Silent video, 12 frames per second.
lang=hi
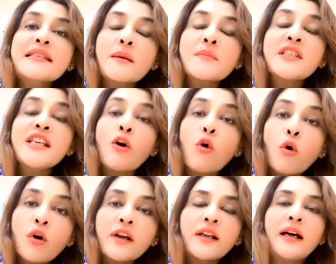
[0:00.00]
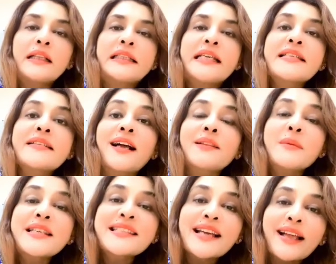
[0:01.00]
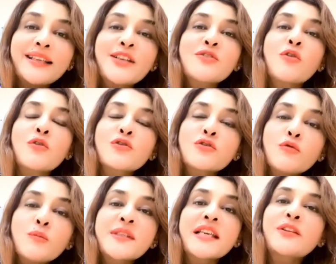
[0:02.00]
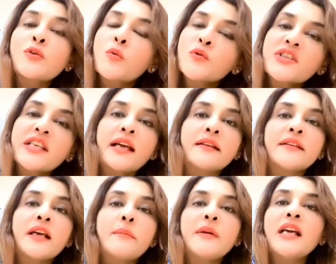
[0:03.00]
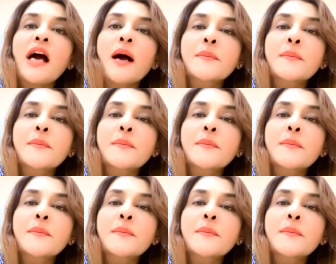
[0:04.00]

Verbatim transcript: सब्ज़ी और डाल दें साथ में सैलड्स और सूप्स हैं तो उसके अंदर भी